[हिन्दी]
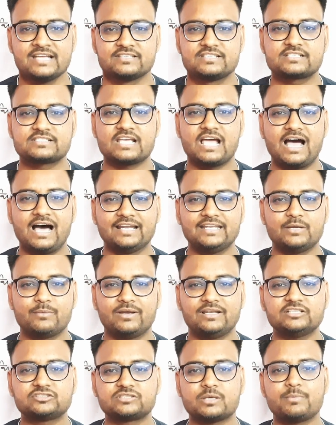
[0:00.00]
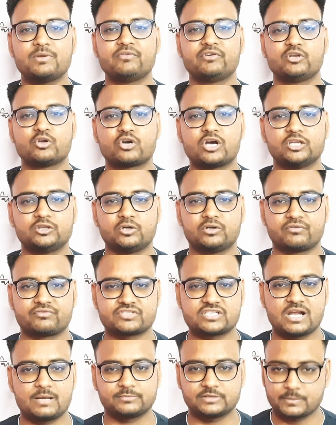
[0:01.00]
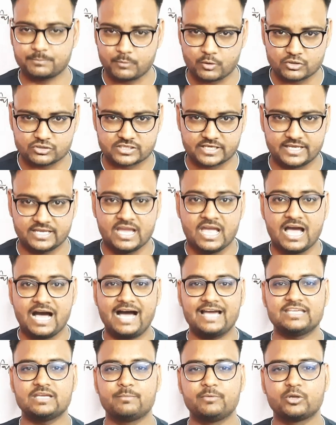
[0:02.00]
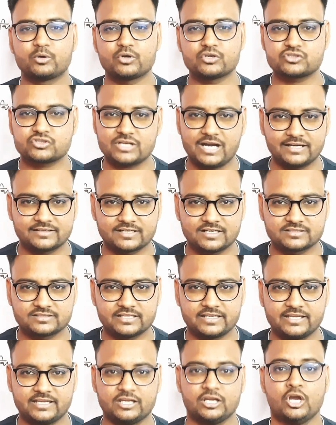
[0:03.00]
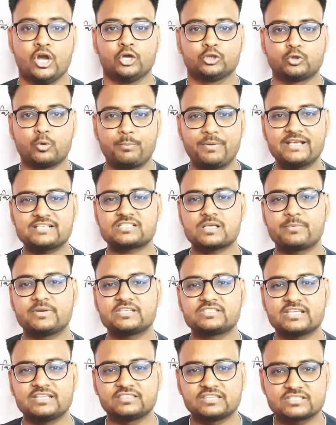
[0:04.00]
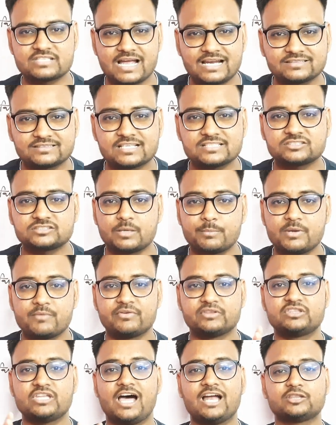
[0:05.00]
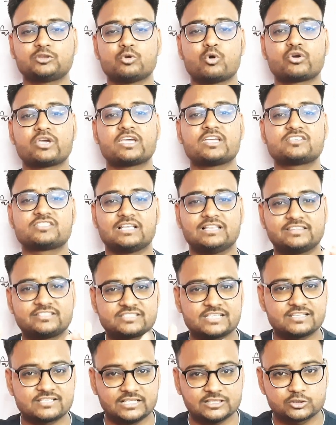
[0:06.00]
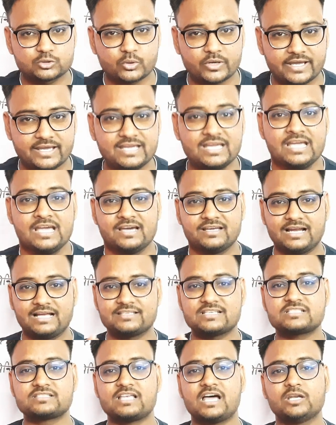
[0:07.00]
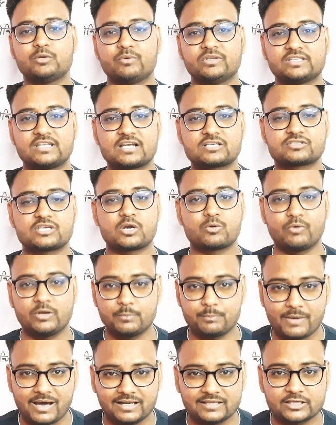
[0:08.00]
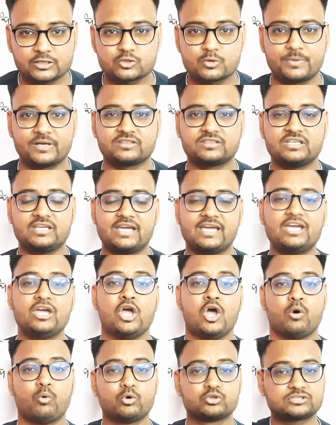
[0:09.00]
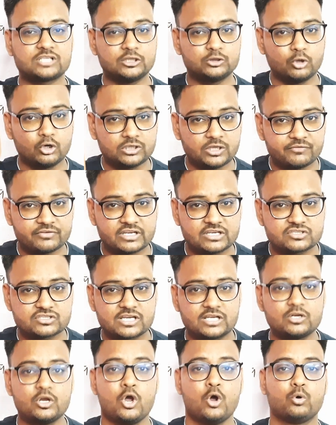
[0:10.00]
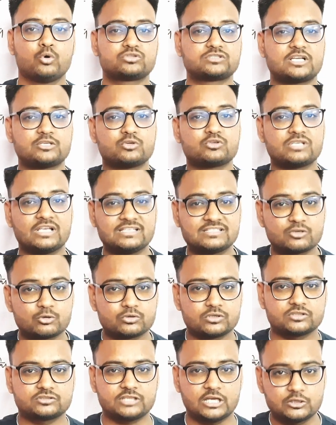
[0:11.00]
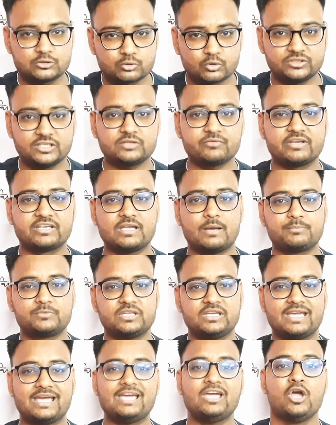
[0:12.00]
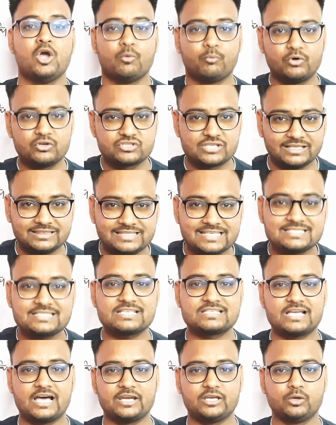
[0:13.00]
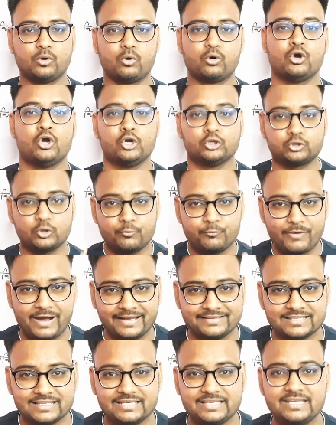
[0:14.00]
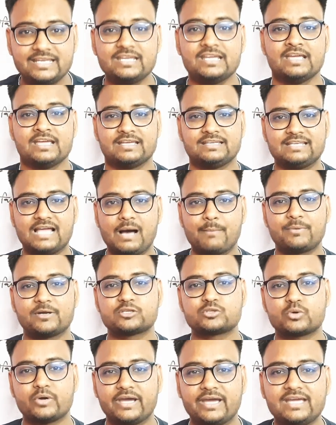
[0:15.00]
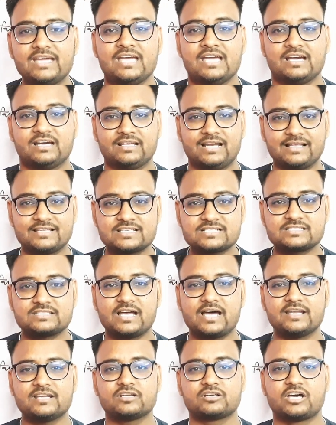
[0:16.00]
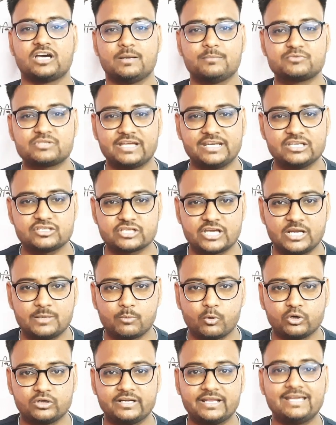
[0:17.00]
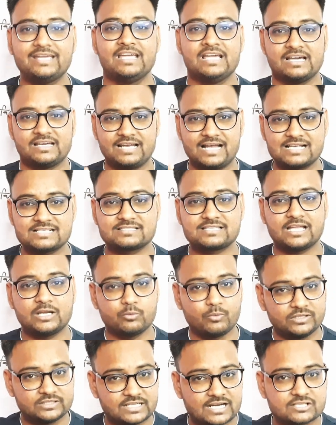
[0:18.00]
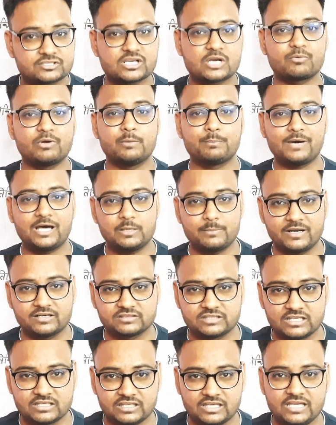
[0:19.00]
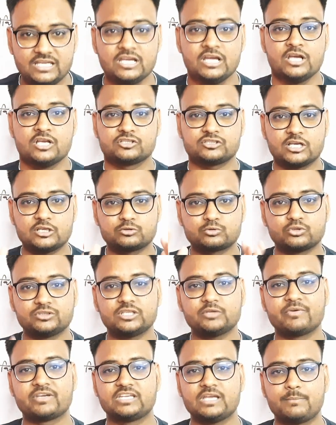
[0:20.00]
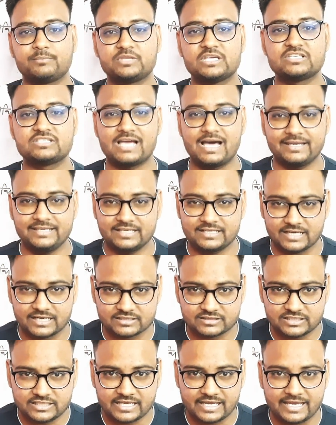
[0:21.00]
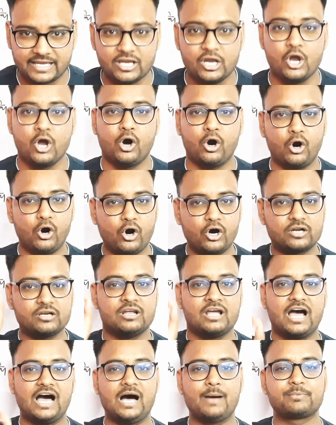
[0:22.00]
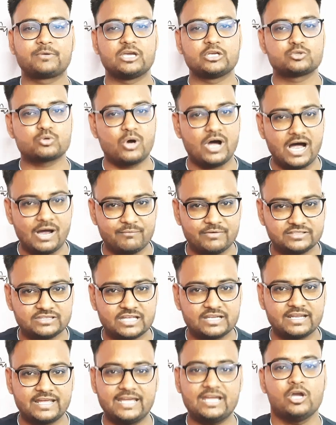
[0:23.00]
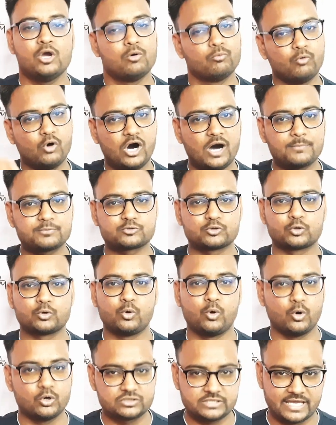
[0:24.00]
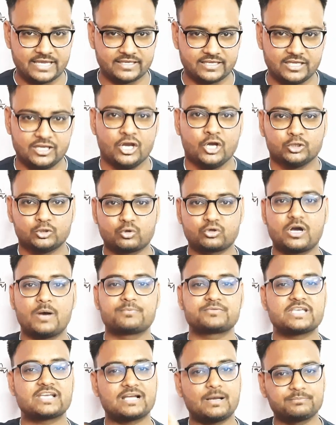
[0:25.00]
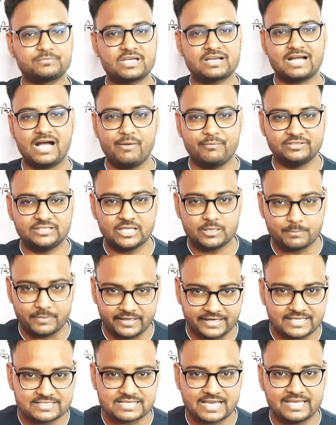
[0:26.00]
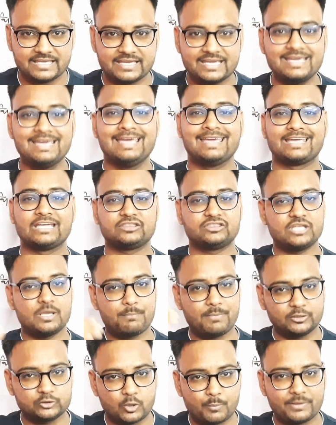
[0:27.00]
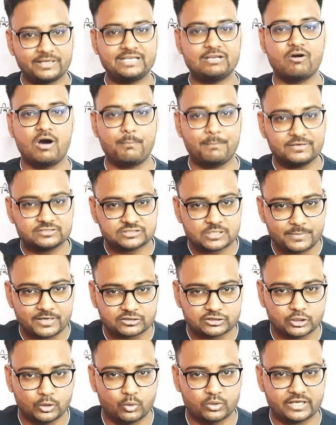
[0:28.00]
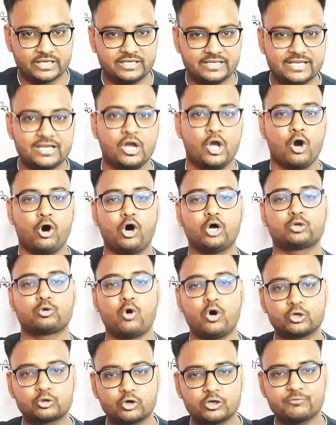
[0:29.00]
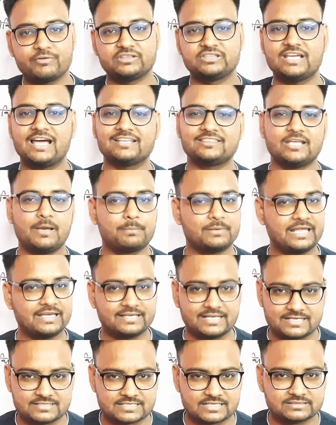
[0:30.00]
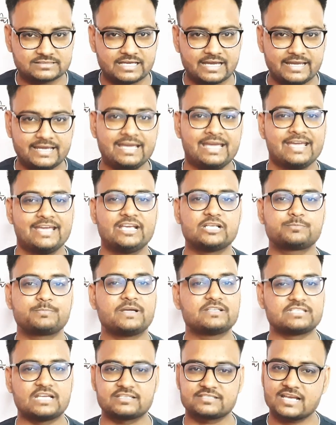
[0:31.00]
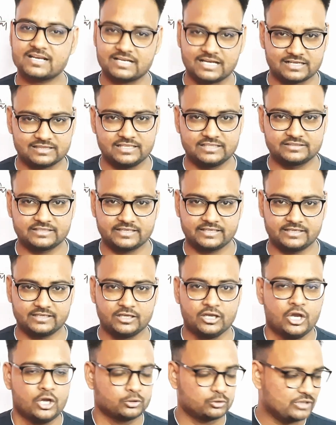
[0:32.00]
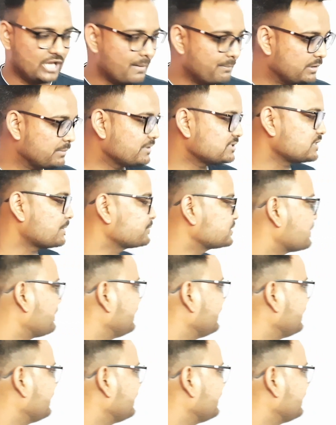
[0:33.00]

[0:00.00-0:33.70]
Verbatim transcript: जिससे आने वाली सभी वीडियो का नोटिफिकेशन आप तक पहुंच जाए आइए वीडियो को स्टार्ट करते हैं तो बेसब्री से इंतजार इंतजार था सभी विद्यार्थियों की कि जल्द से जल्द जो है राजस्थान वन रक्षक वनपाल की जो भर्ती है उसका नोटिफिकेशन उसका जो संशोधित विज्ञप्ति है वो जल्दी से जारी हो तो फाइनली यहां पर जो है राजस्थान कर्मचारी चयन बोर्ड ने राजस्थान वन रक्षक वनपाल भर्ती की संशोधित विज्ञप्ति जारी कर दी है और आपके जो आवेदन है वो अब शुरू हो जाएंगे तो कब से कब तक आवेदन भरे जाएंगे कितने पदों पर ये वापस से भर्ती हो रही है और कौन कौन विद्यार्थी अप्लाई कर सकता है इस पर चर्चा कर लेते हैं तो यहां पर मैं सबसे